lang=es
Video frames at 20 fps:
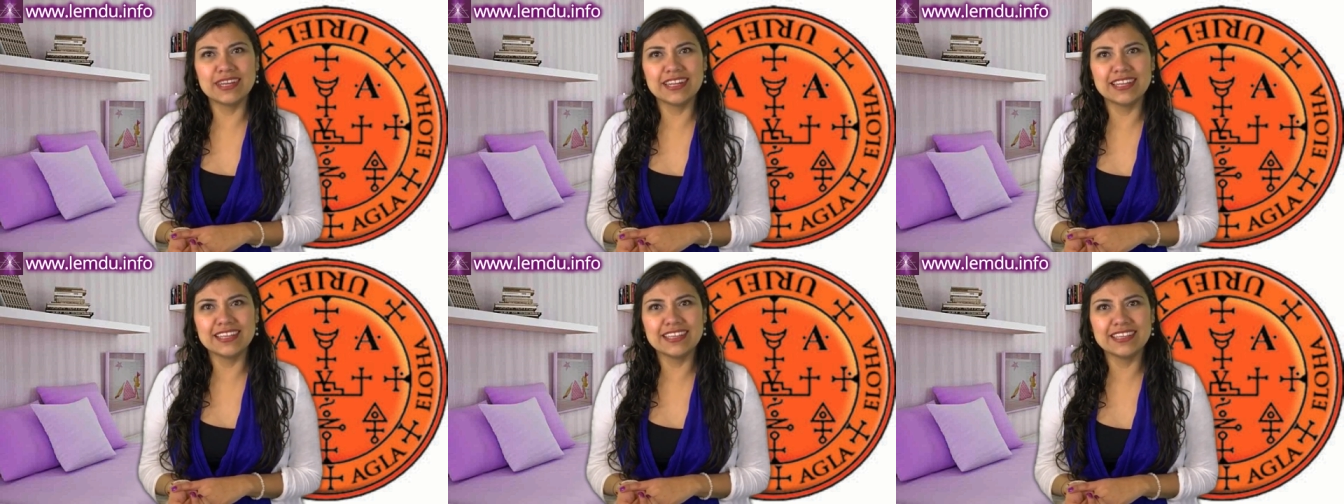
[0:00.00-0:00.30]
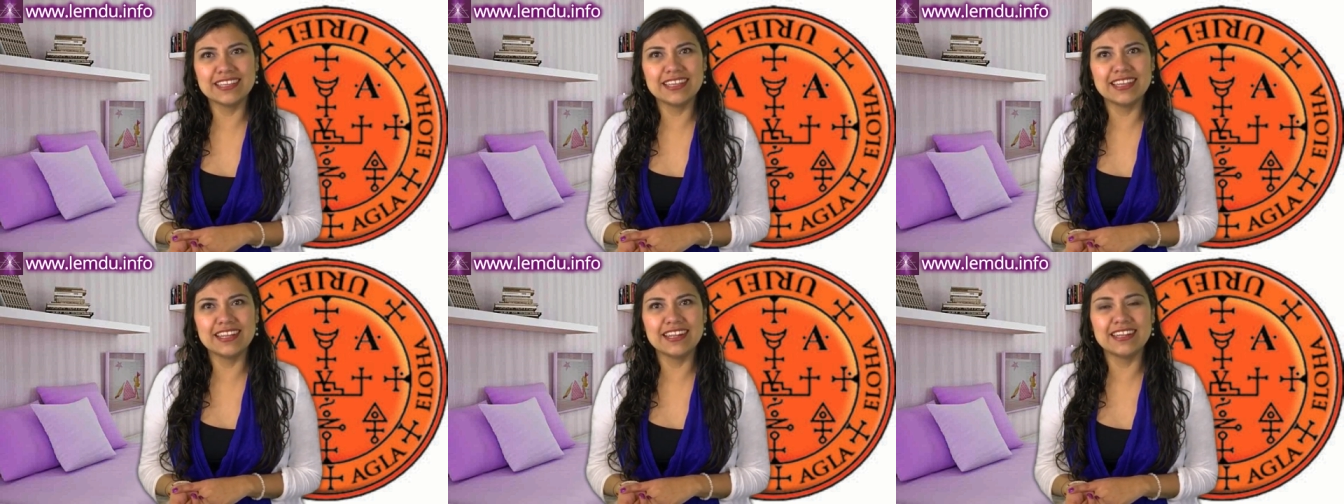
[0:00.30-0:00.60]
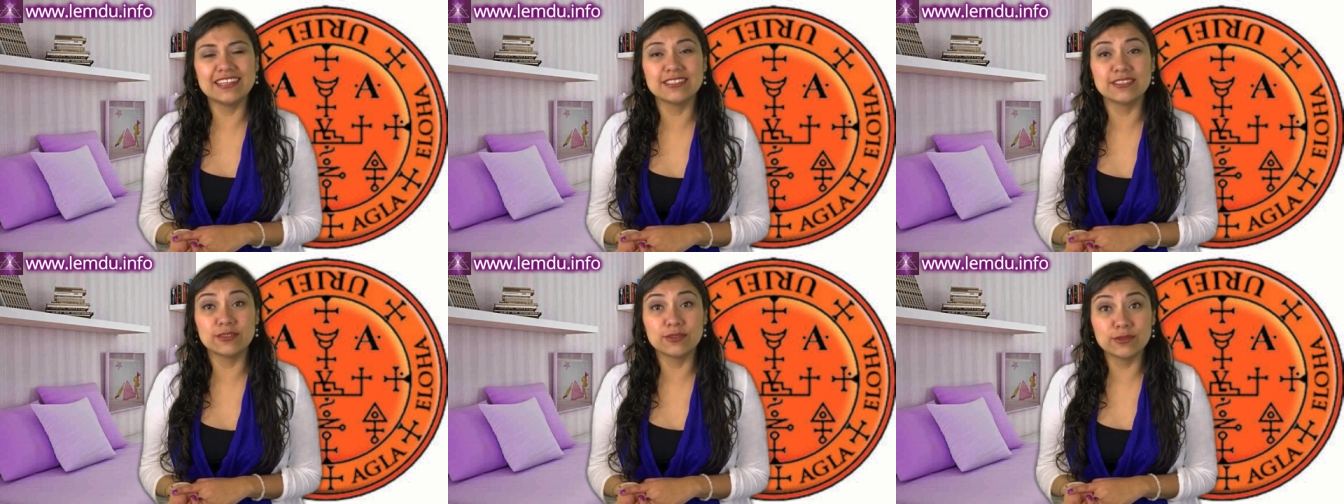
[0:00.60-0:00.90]
creen que
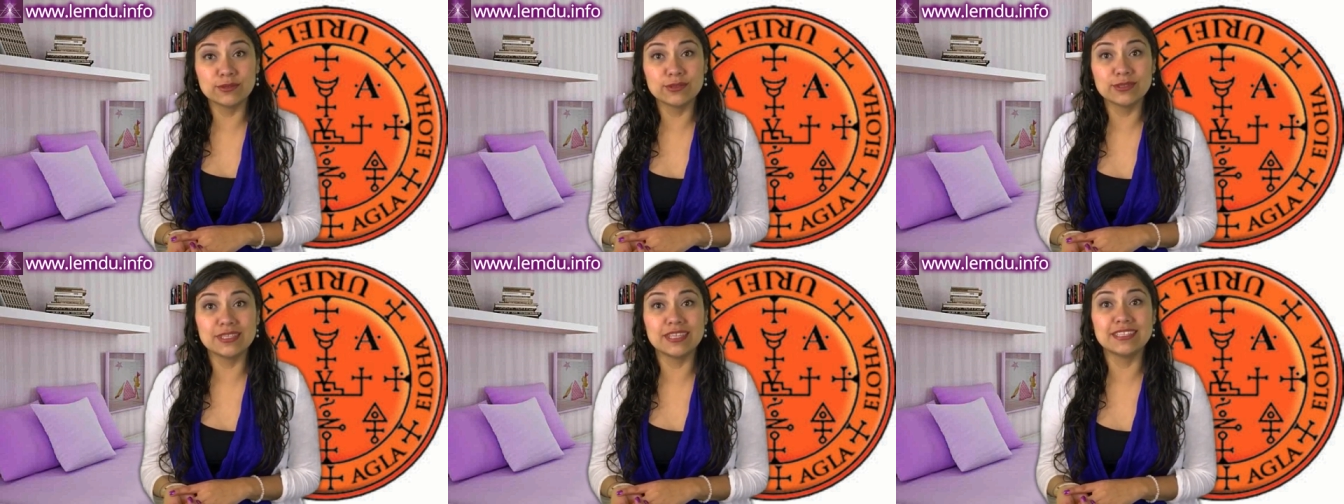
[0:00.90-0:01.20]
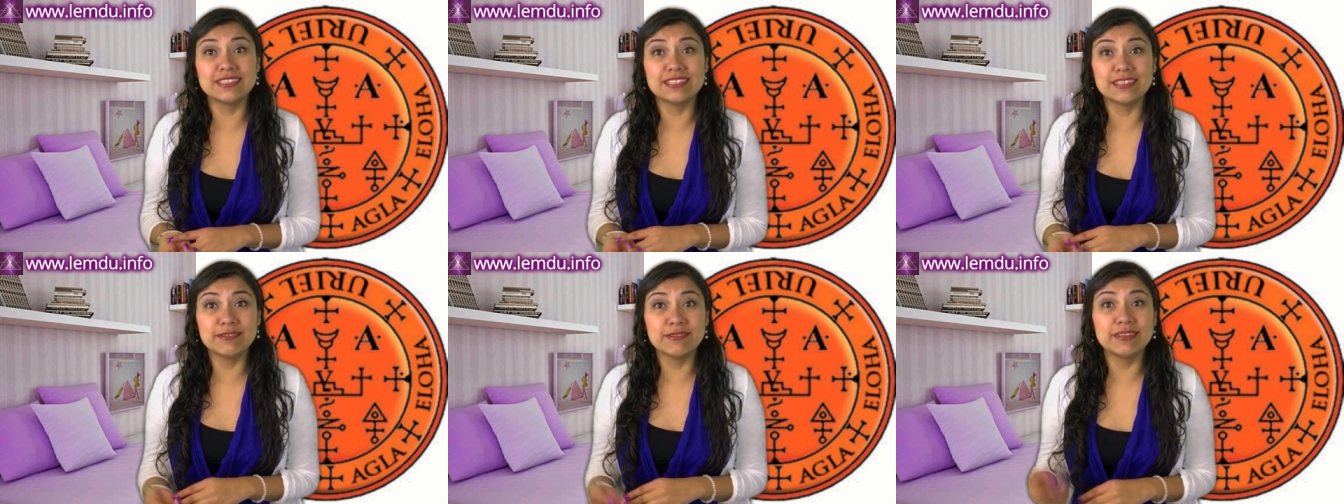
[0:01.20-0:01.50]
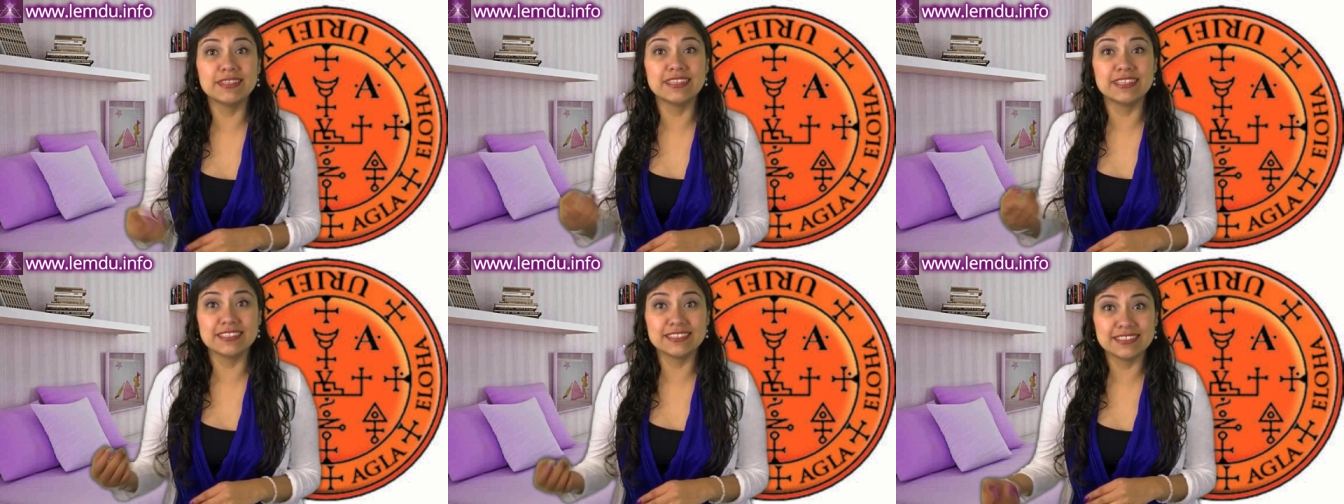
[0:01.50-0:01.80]
las cosas
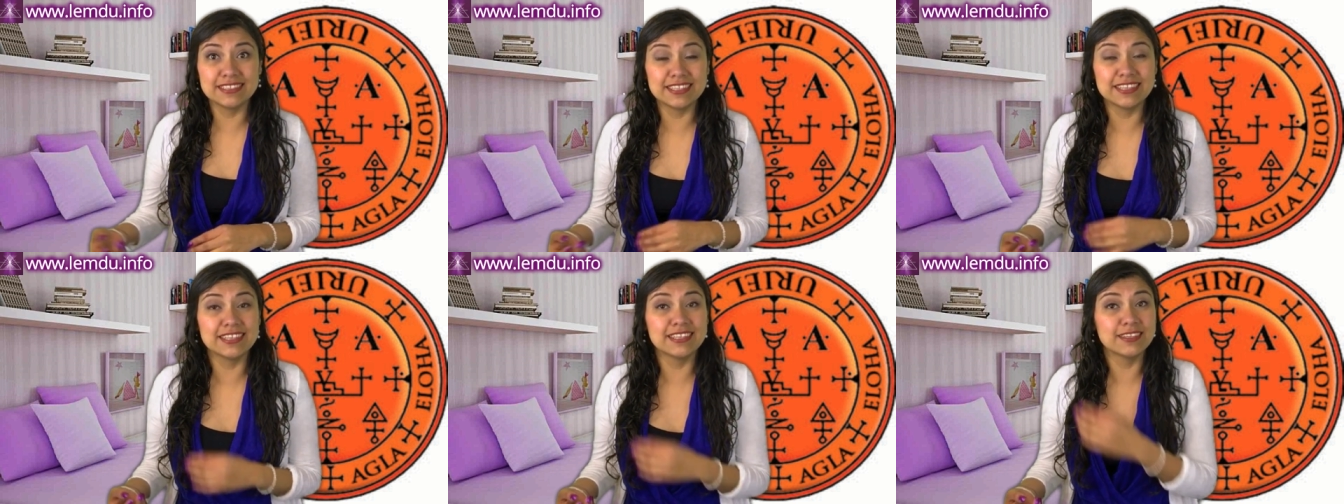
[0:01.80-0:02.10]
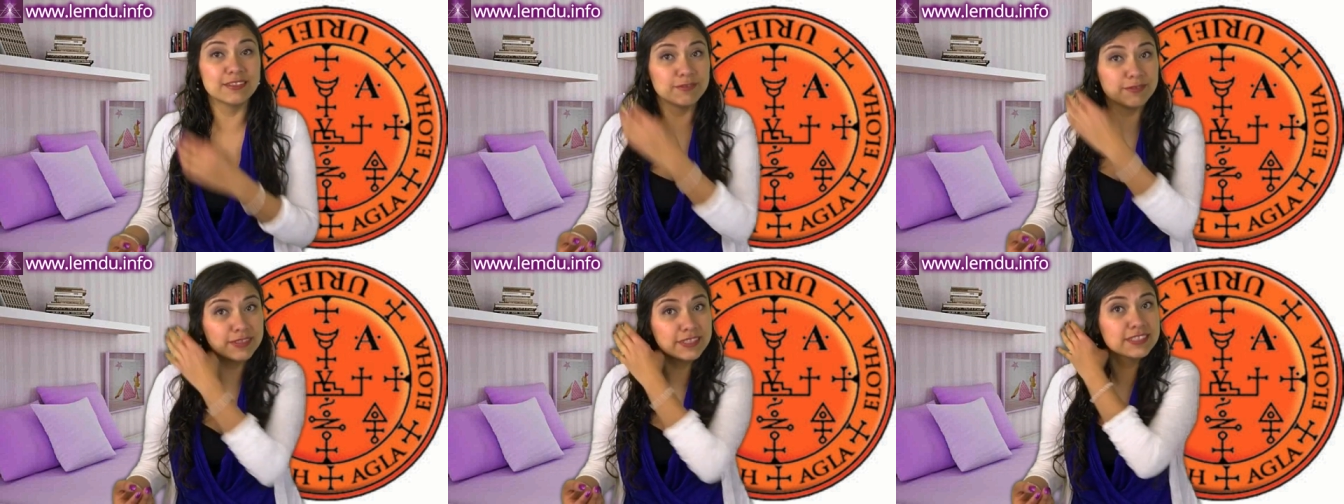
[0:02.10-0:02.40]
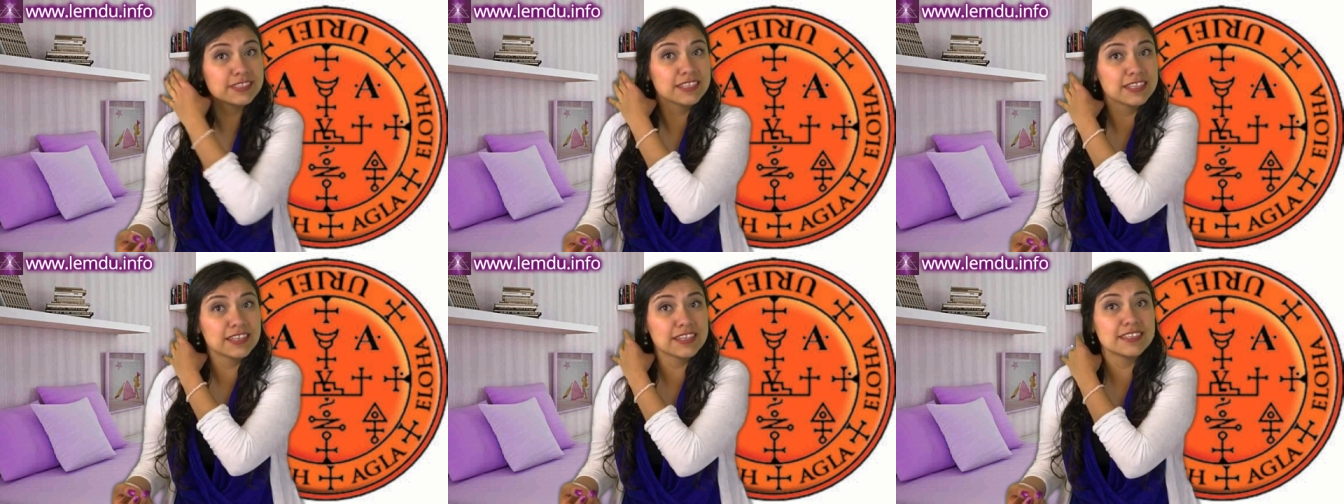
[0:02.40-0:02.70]
deben de ser
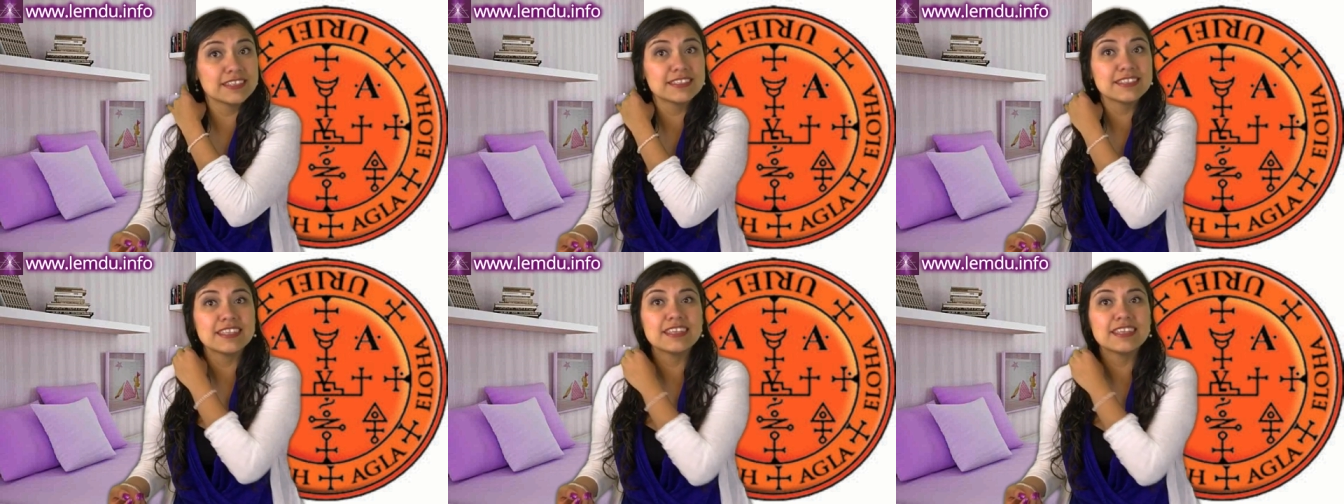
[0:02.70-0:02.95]
difíciles